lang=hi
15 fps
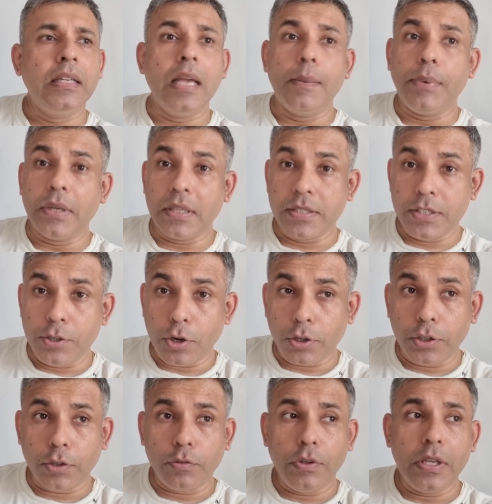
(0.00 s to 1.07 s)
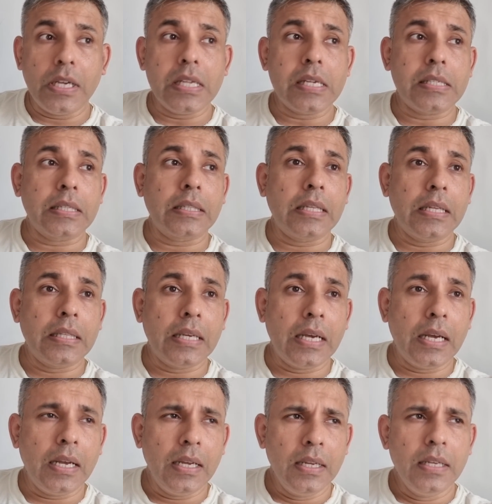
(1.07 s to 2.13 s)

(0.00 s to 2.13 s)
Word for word: या फिर किसी डॉक्टर को लिया जा सकता था